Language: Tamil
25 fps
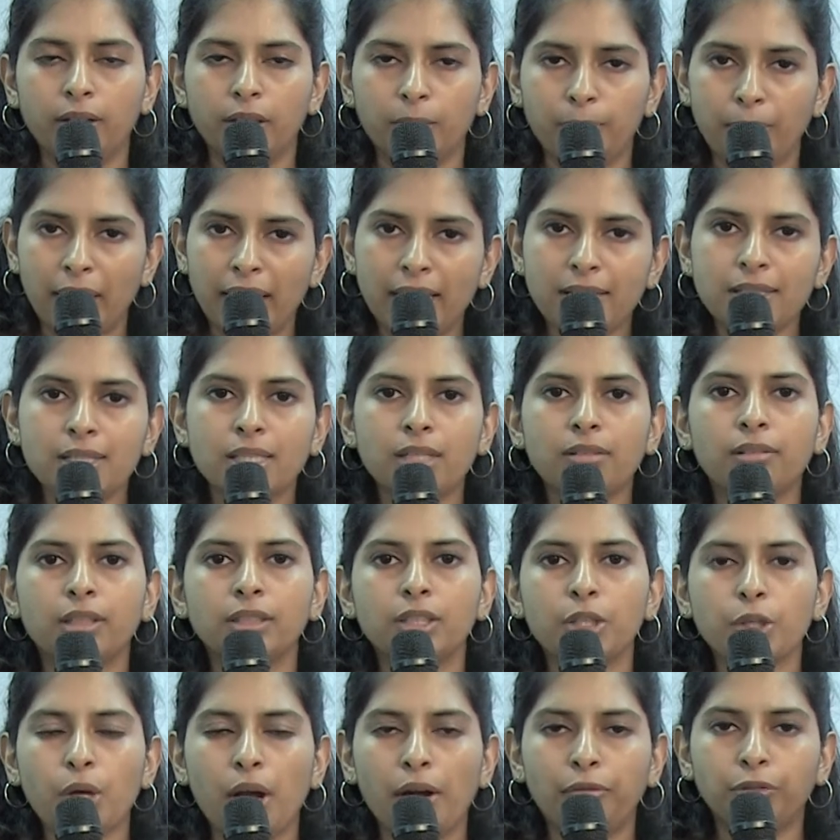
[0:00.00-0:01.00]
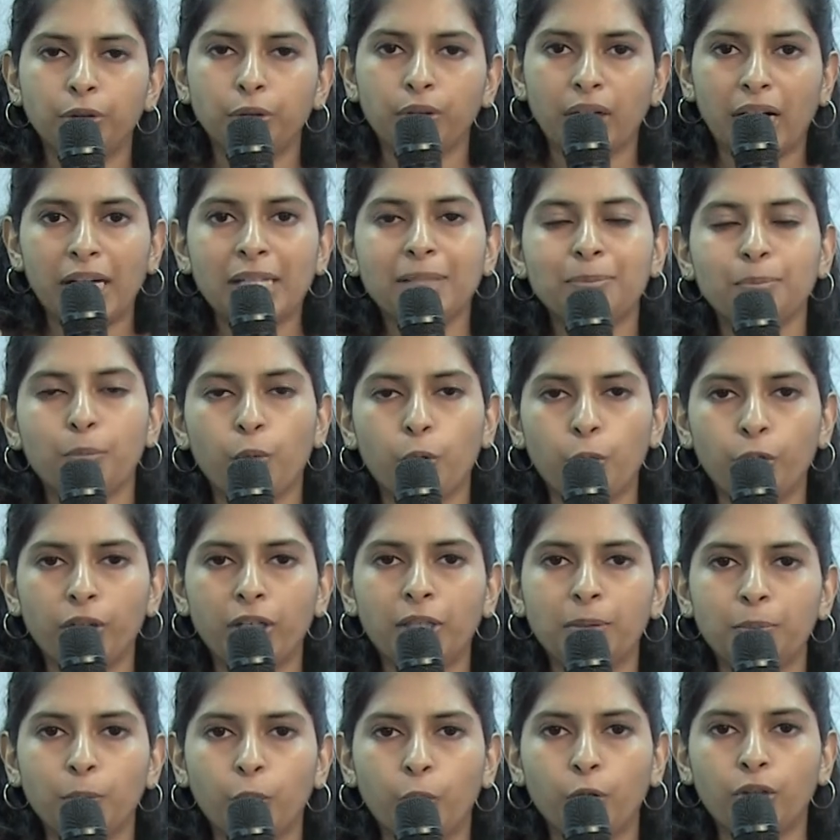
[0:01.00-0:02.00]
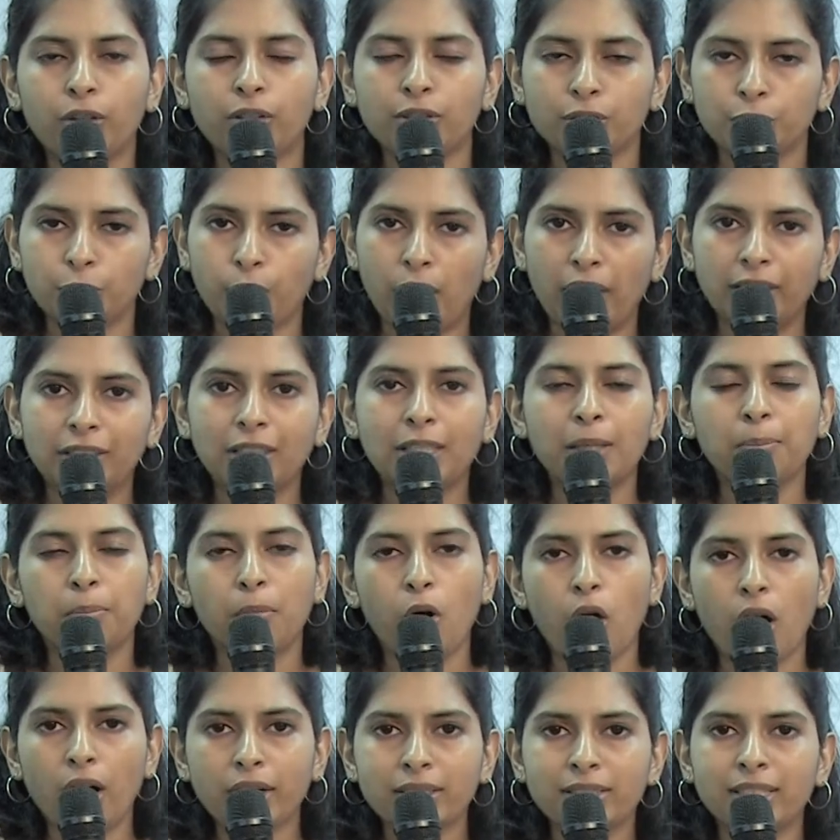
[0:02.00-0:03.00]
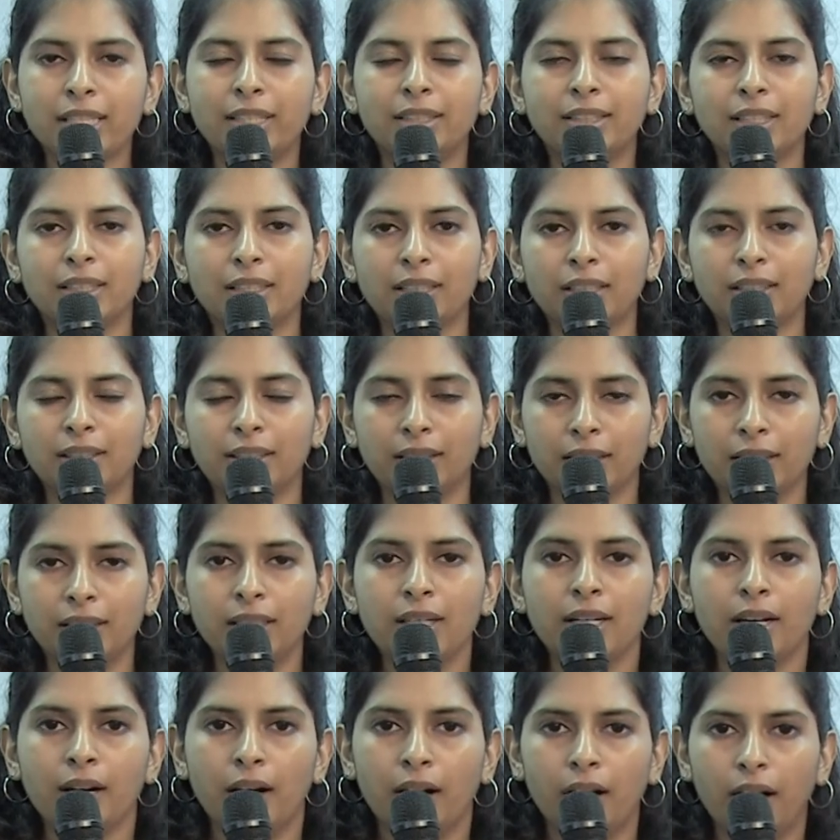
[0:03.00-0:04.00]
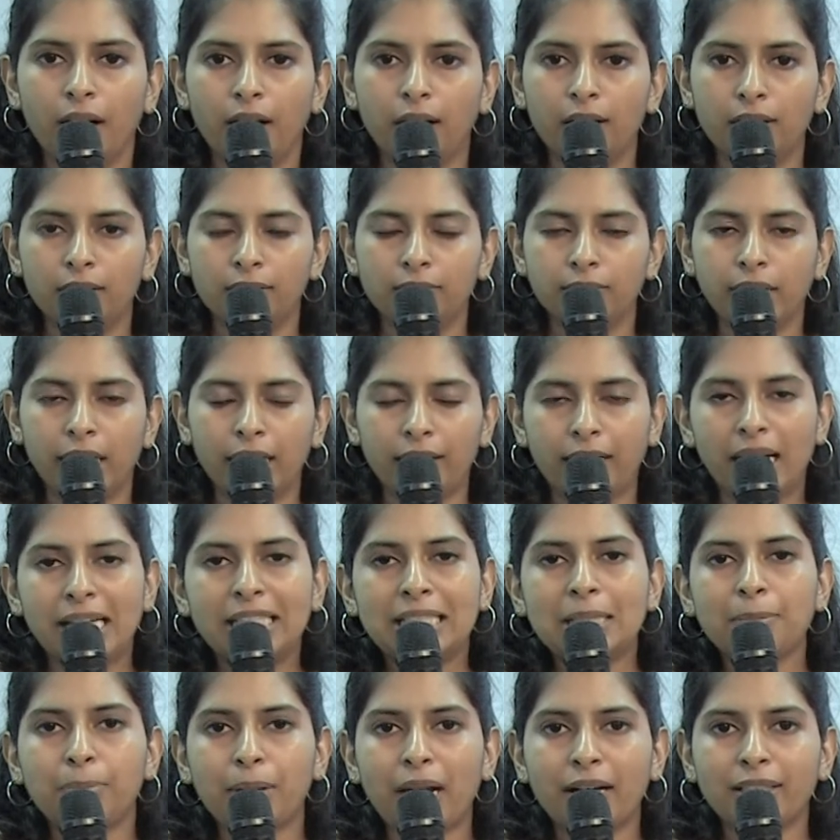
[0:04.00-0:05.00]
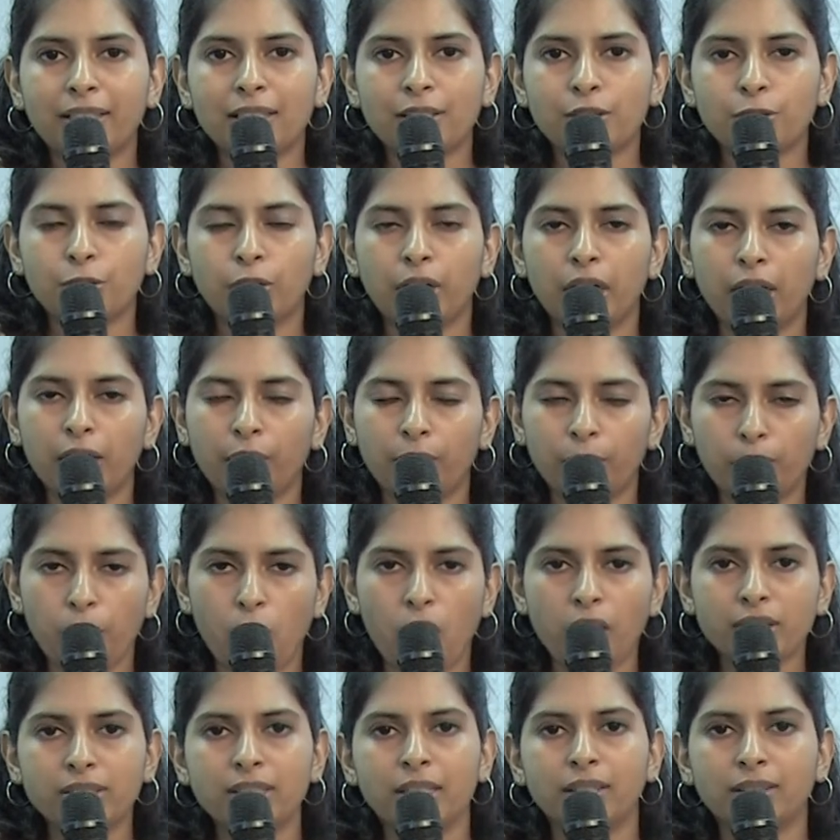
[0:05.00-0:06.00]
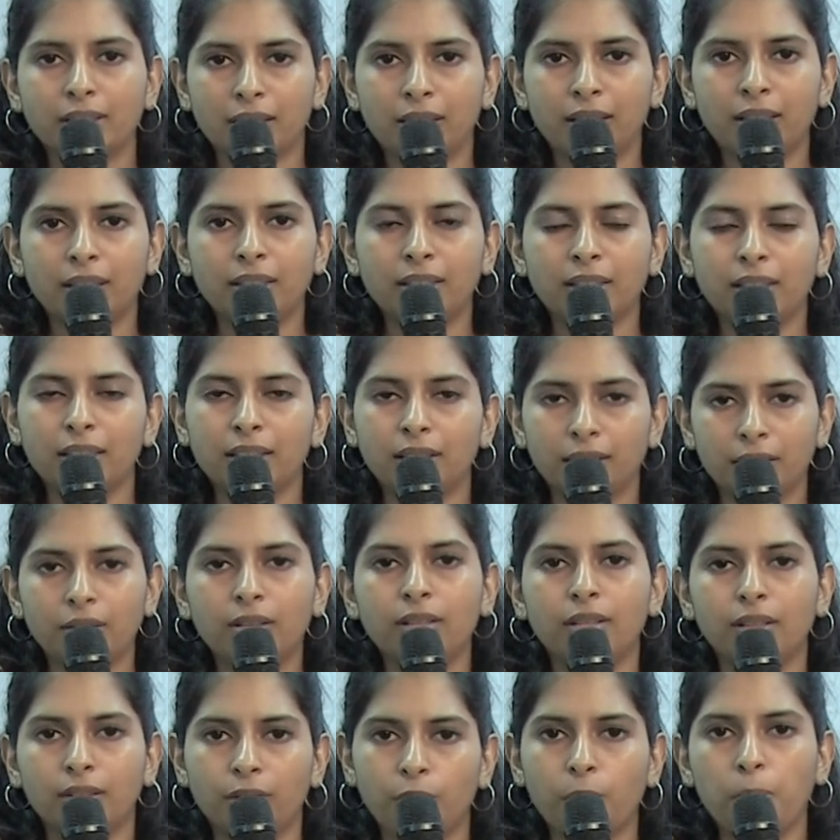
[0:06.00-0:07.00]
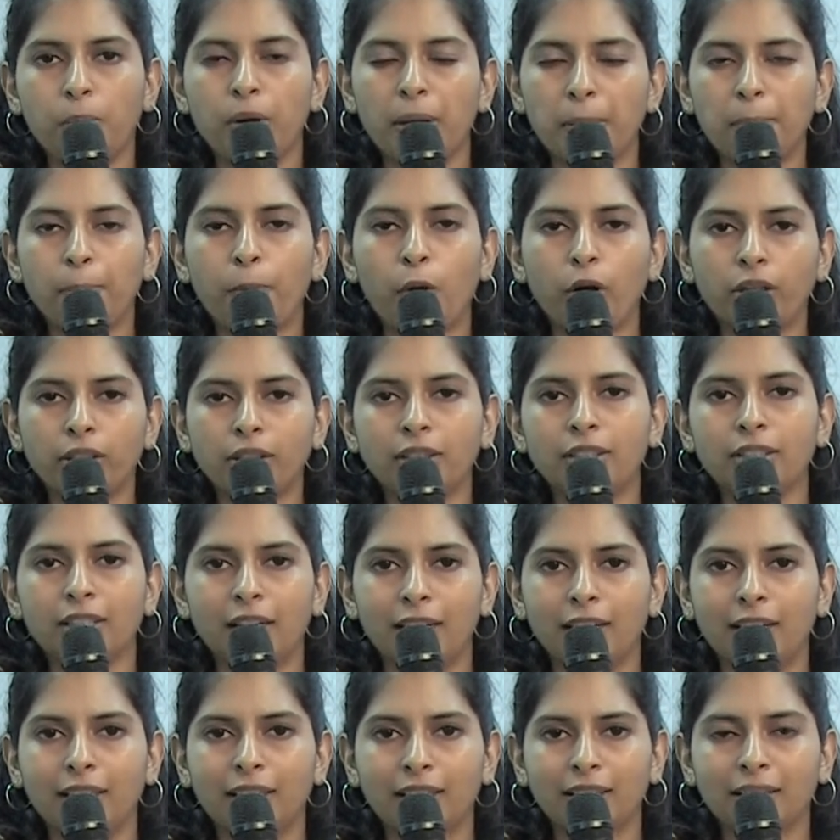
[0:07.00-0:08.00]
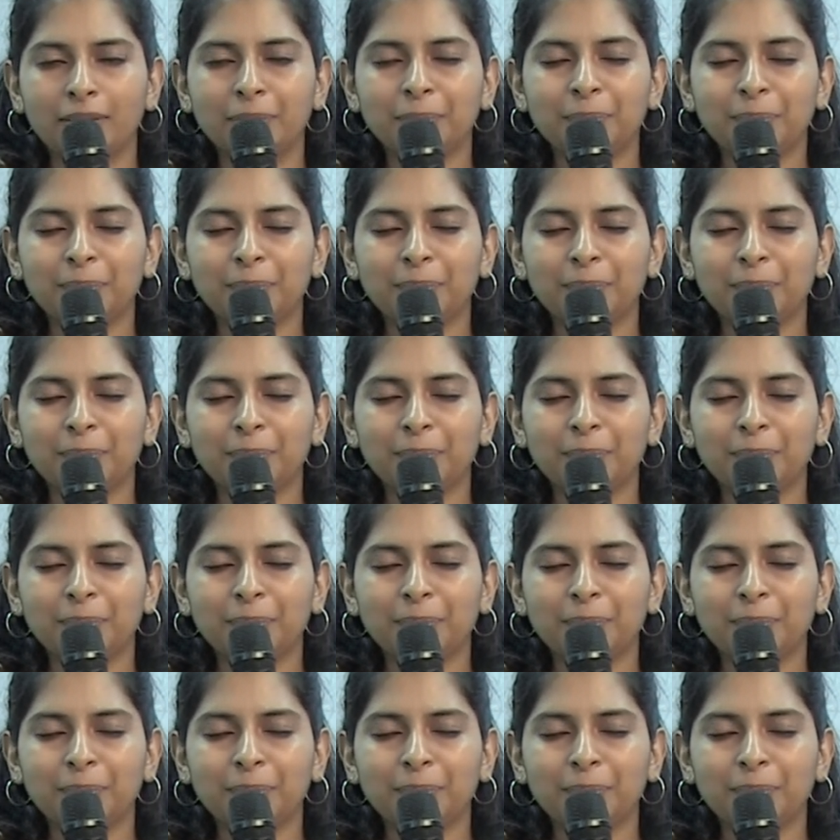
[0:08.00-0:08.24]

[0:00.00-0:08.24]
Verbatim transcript: மெயின்ஸுக்கு வந்து யூ ஹேவ் டு ரைட் மோர் அண்ட் மோர் ஸோ அதுக்கு மார்க்ஸ் எடுத்துக்கிறது ரைட்டிங் ப்ராக்டிஸோட மார்க்ஸ் எடுத்துக்கிறது uh, ரொம்ப இம்பார்ட்டன்ட் நினைக்கிறேன்